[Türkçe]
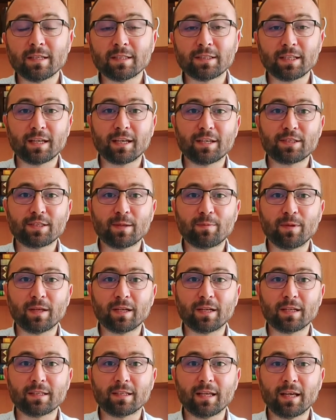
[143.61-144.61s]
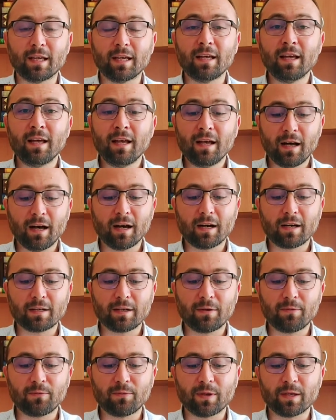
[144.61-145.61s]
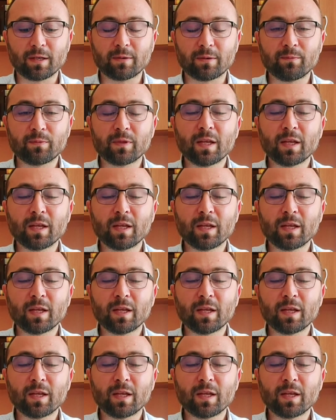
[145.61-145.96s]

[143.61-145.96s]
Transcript: Sanki ceplerinde akrep var